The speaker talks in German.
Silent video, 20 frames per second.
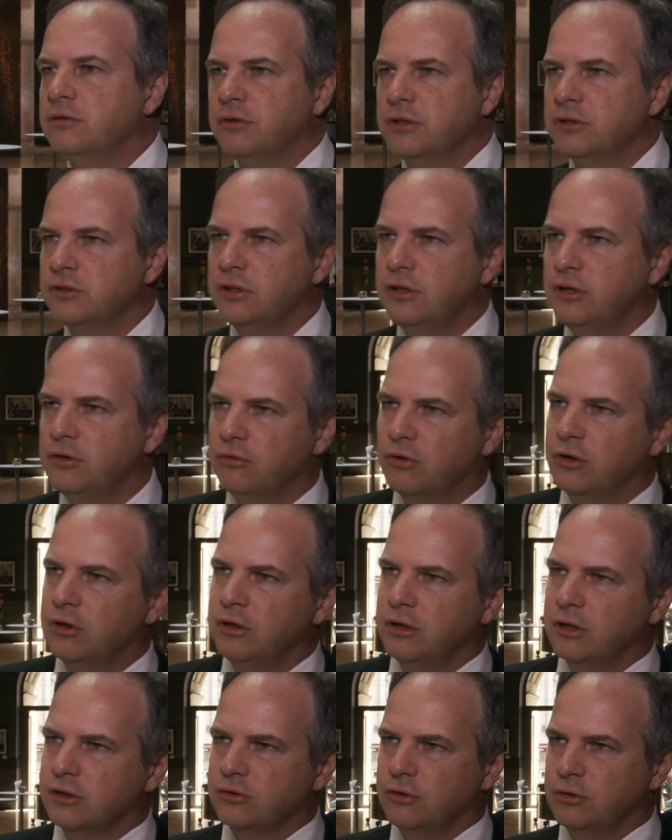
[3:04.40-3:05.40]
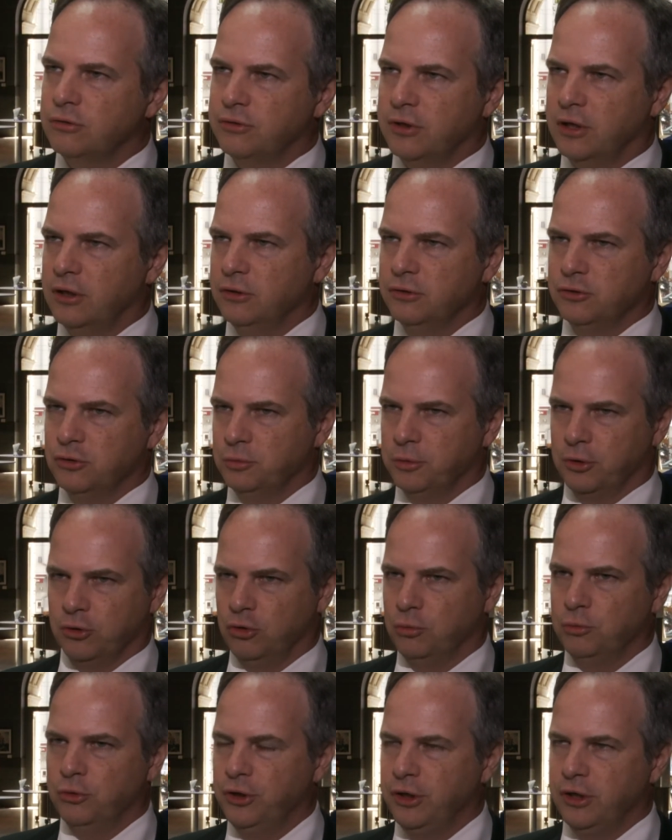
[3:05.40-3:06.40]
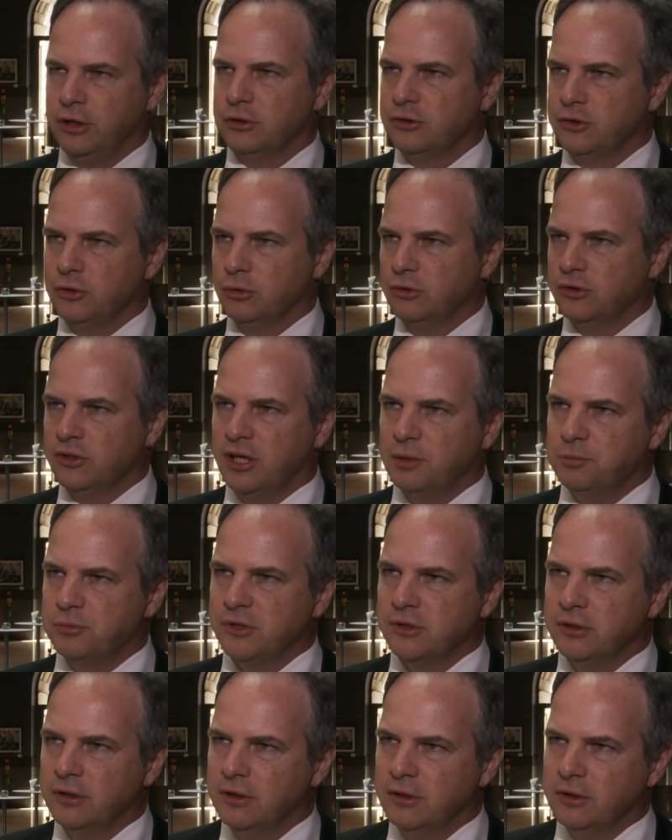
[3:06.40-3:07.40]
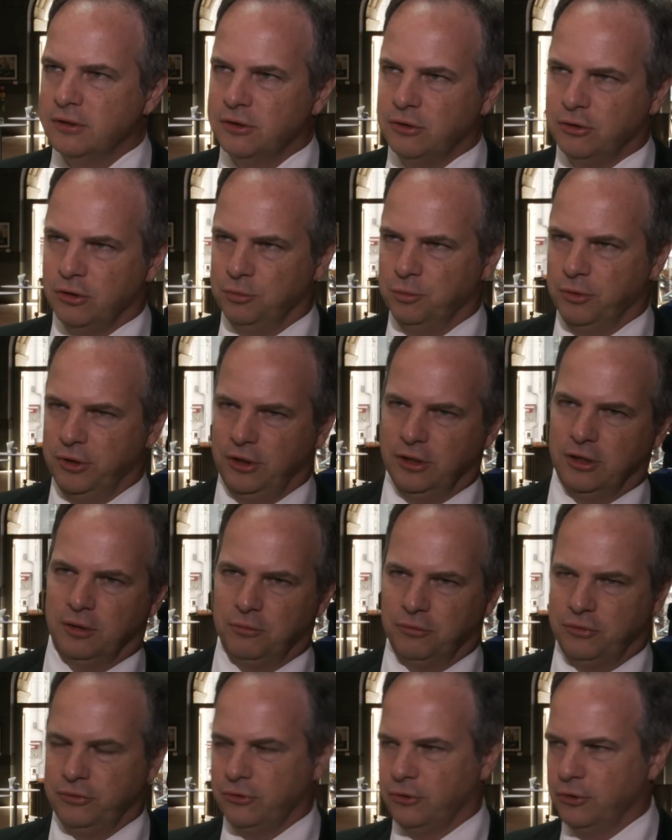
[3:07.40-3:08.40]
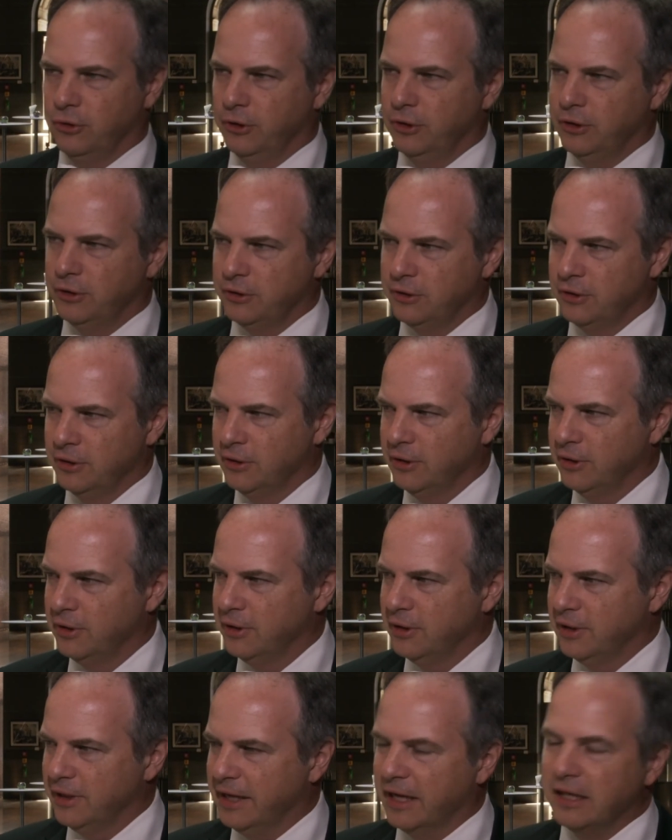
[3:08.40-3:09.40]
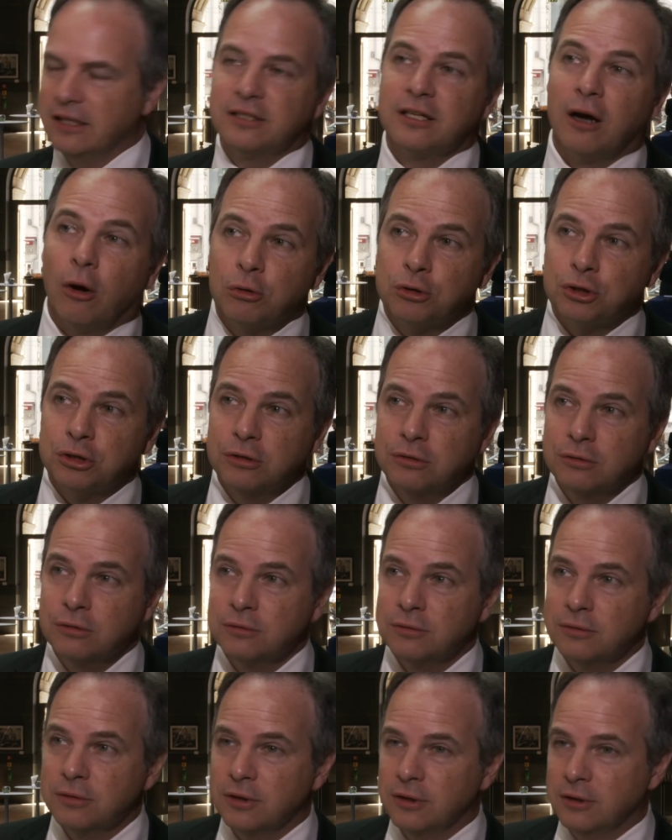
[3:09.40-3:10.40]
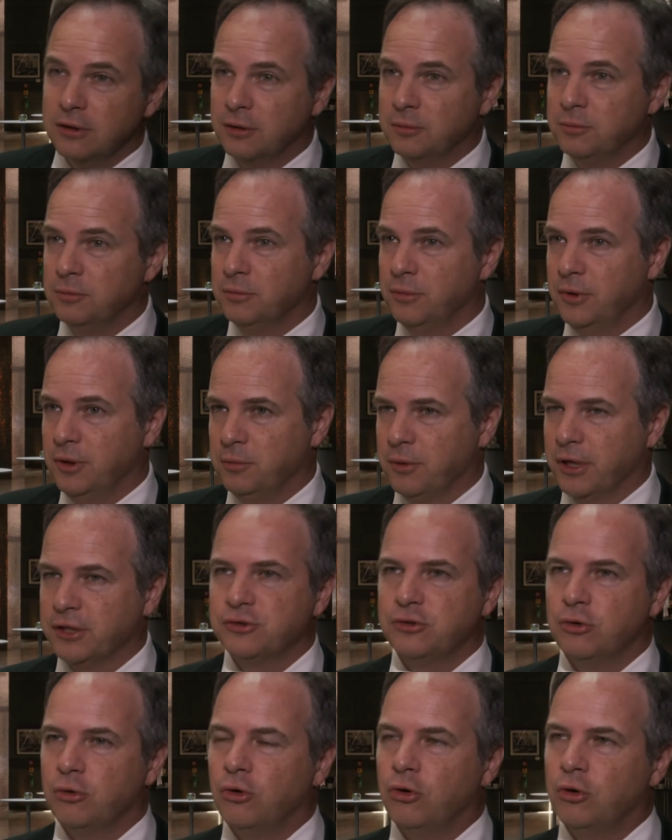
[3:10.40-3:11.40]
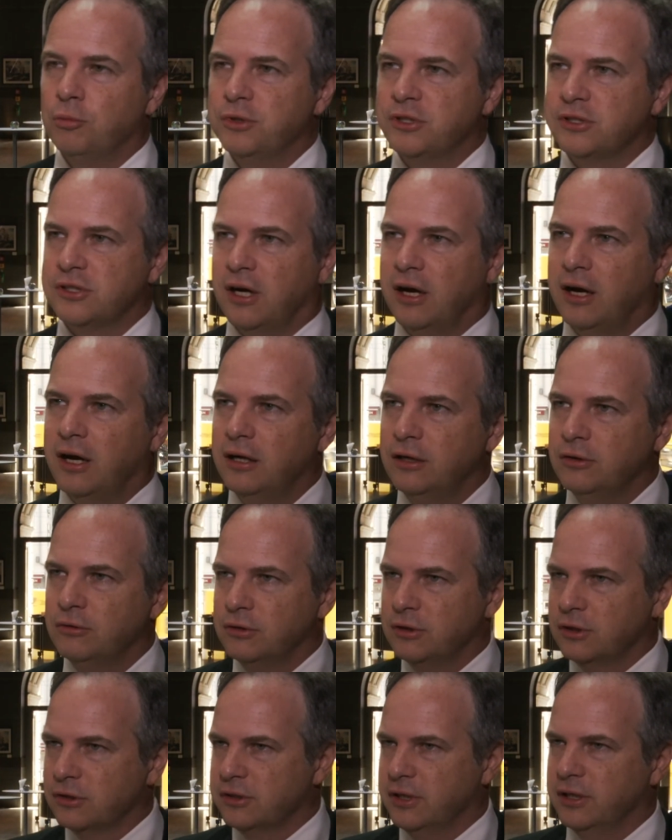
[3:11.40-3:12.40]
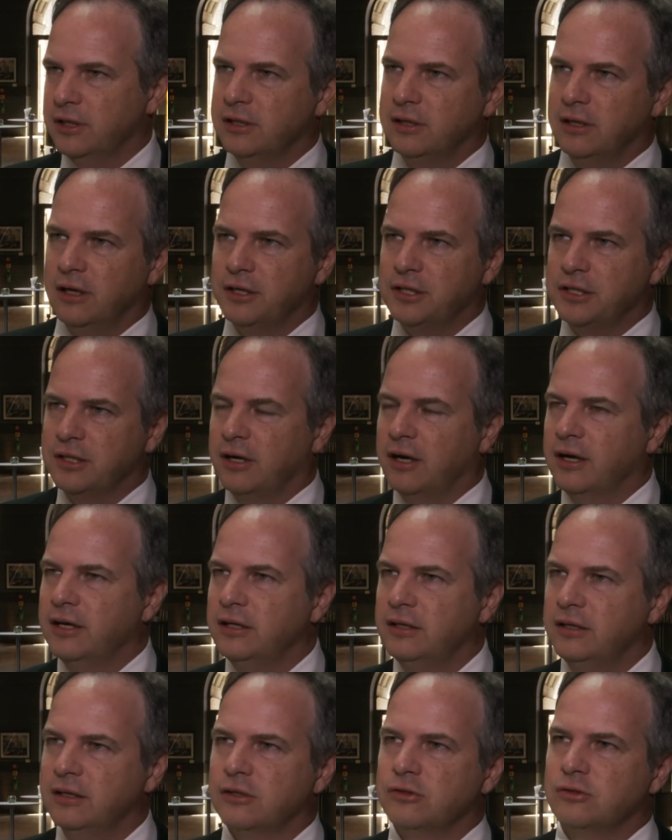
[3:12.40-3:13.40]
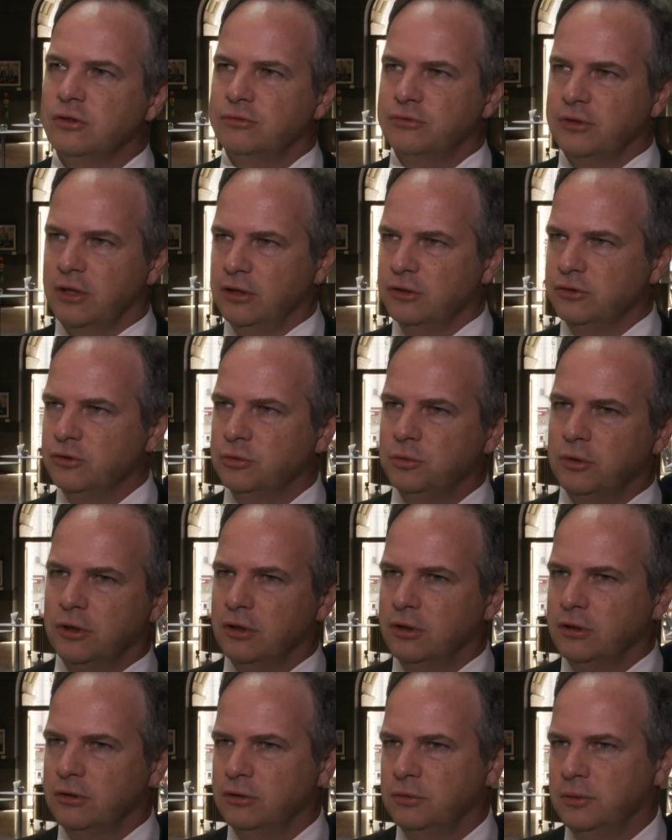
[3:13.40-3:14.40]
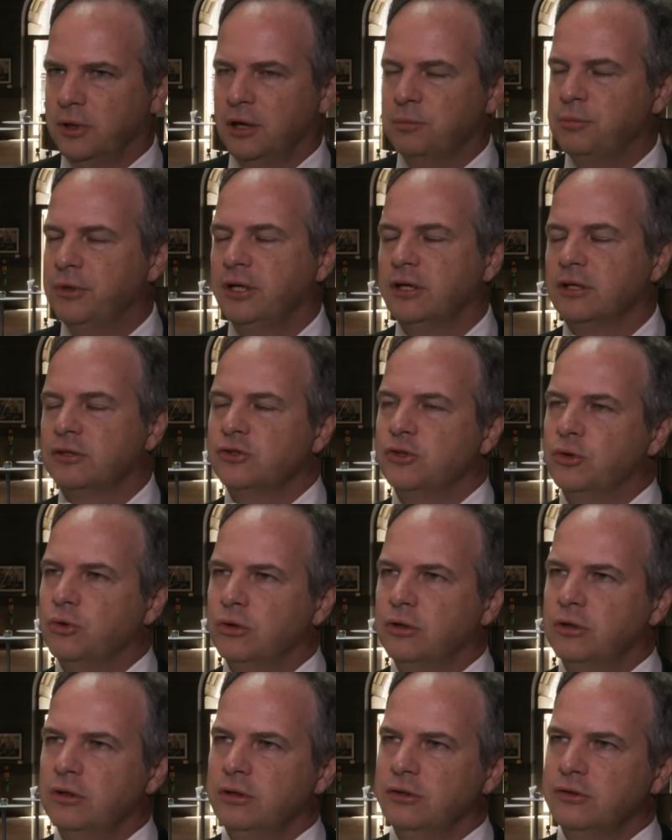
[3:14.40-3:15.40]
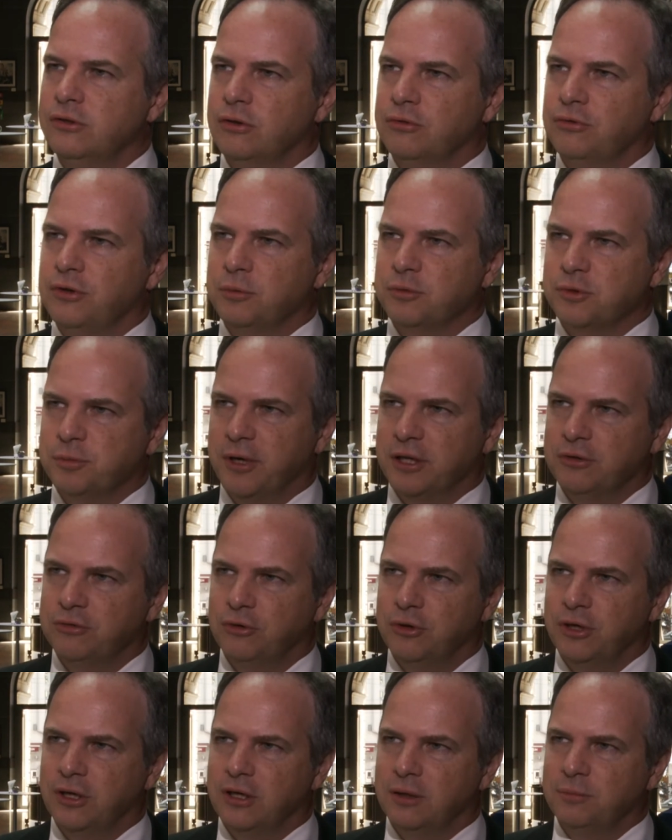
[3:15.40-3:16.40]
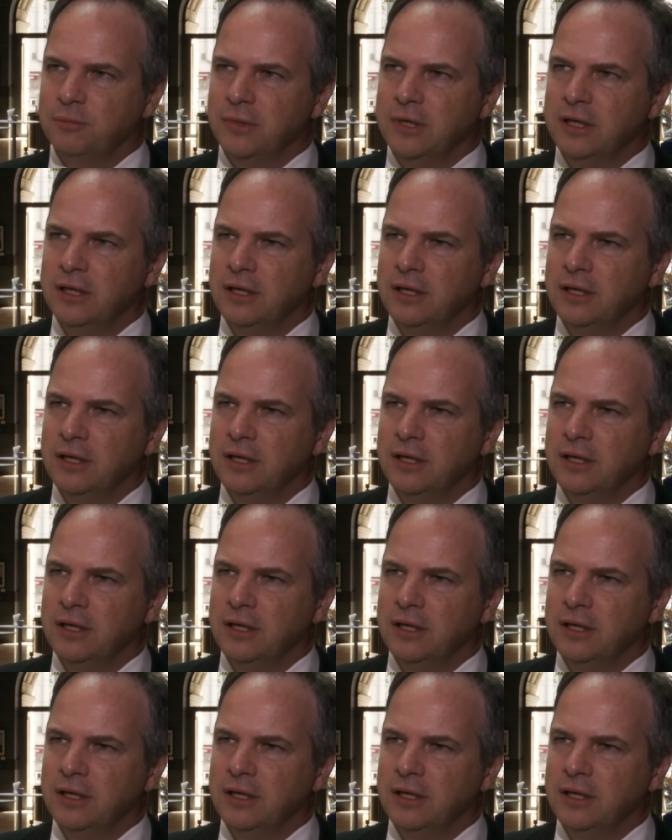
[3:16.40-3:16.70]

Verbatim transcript: wenn Sie nicht wollen. Das läuft alles über Kommunikations-Apps. Sie können mit Ihrem Freund Geld tauschen, ähm, im Restaurant bezahlen und das Geld gleich teilen. Das läuft alles über, über Applikationen, die Sie auf Ihrem Smartphone haben